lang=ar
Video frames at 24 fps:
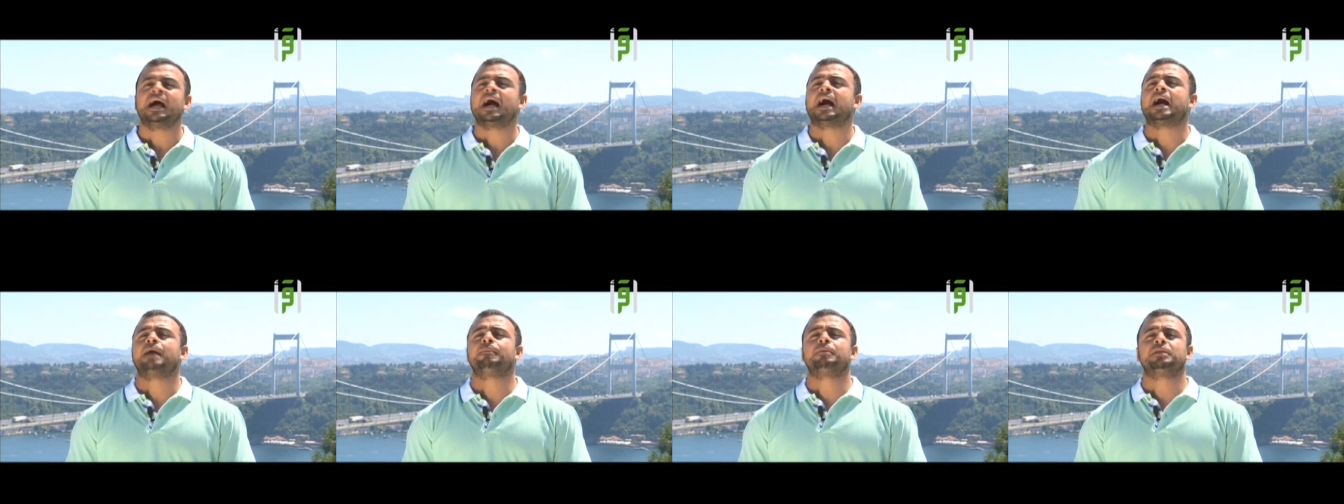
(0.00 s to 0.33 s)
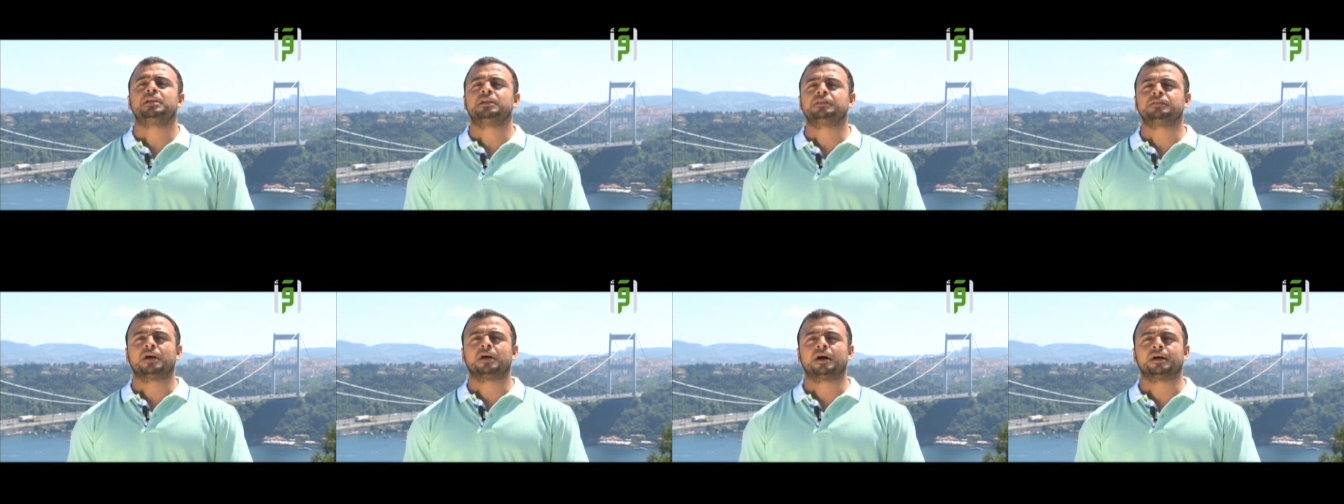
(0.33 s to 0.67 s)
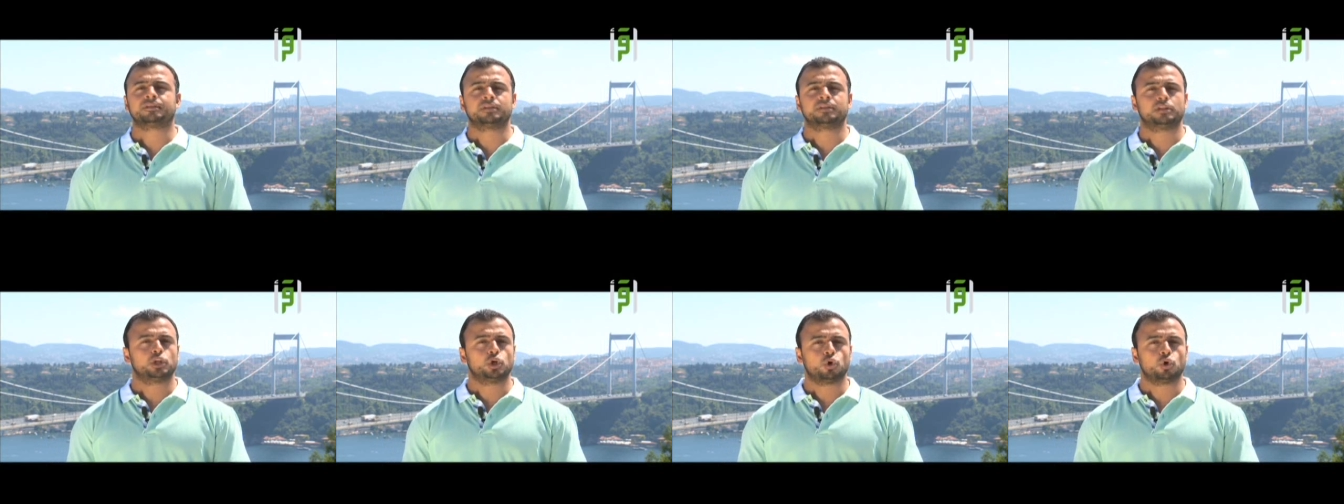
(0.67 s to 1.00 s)
عمل
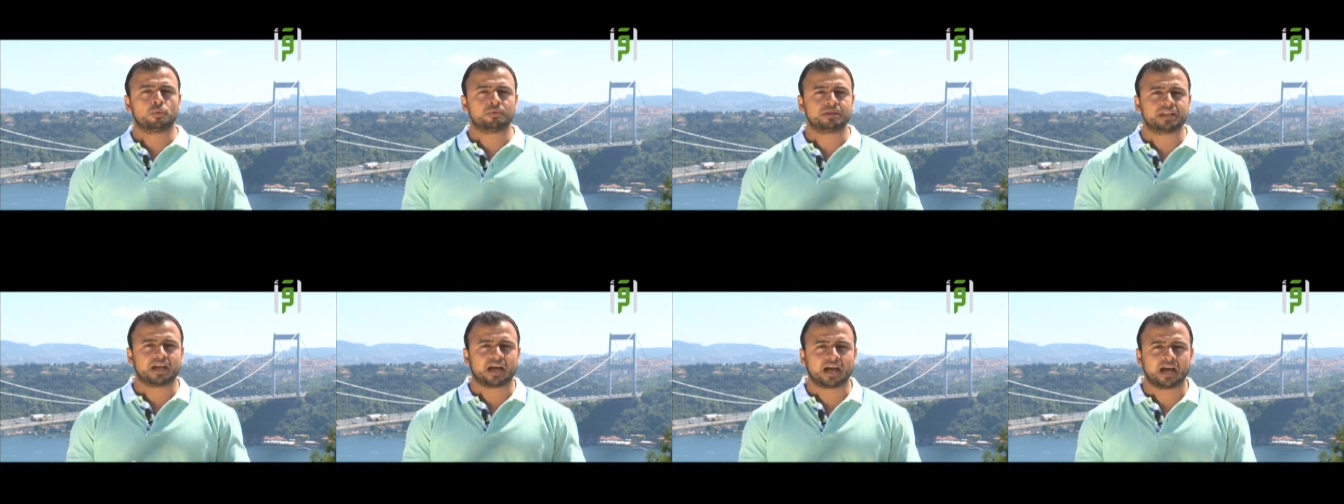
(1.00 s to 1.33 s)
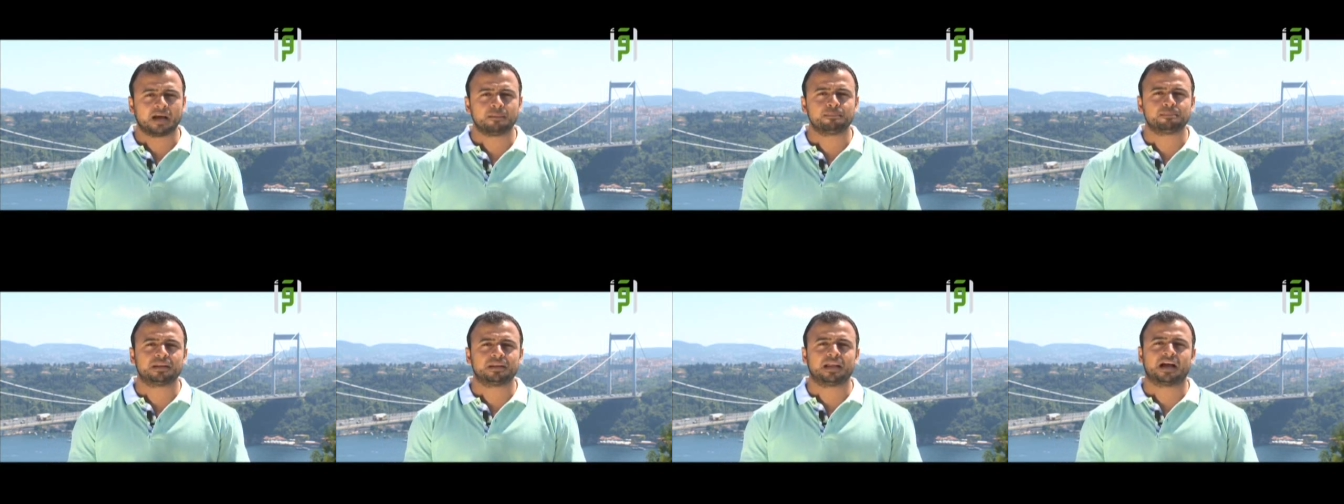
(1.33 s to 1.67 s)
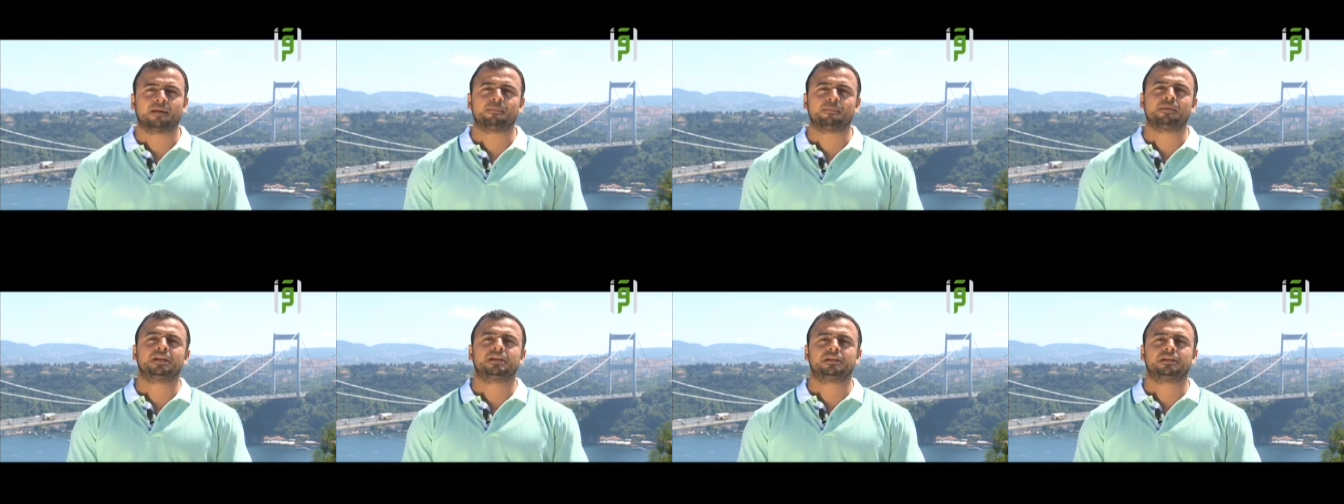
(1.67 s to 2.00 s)
النهارده اللي هو من احب
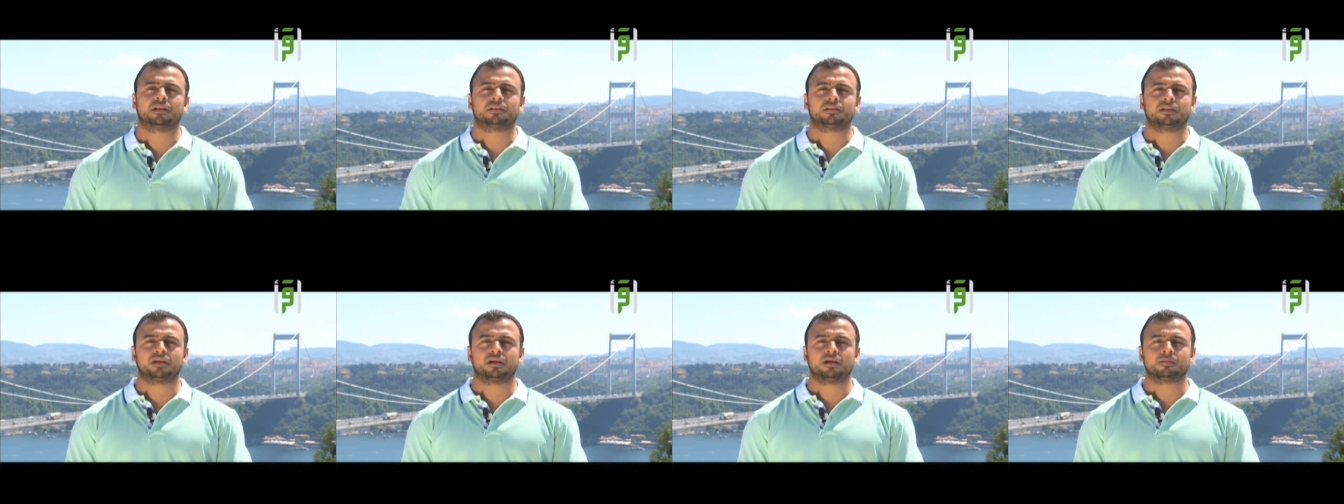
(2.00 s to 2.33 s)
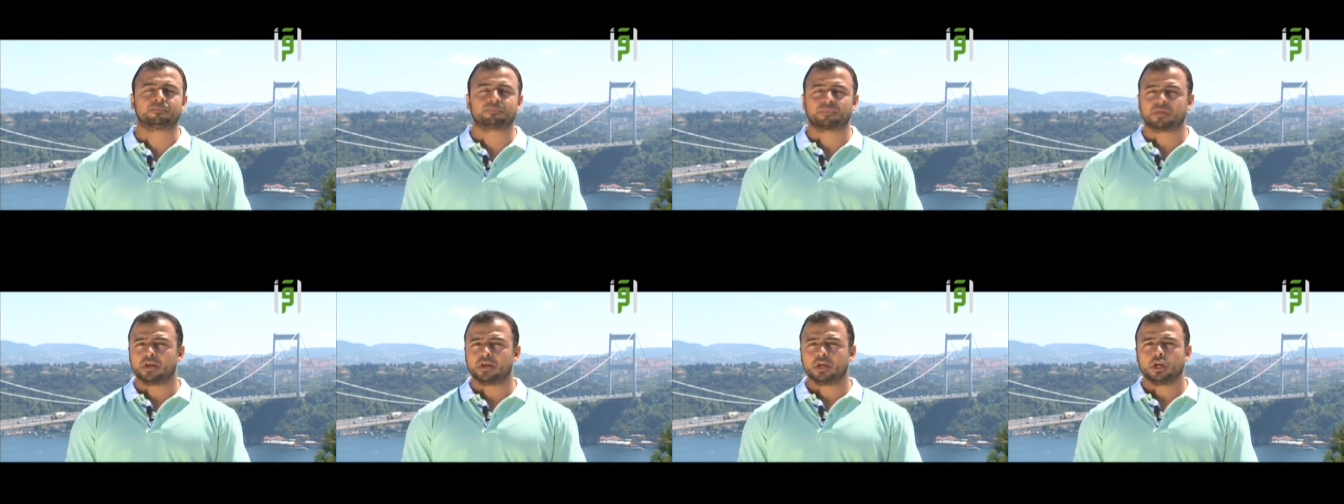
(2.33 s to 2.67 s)
الاعمال الى الله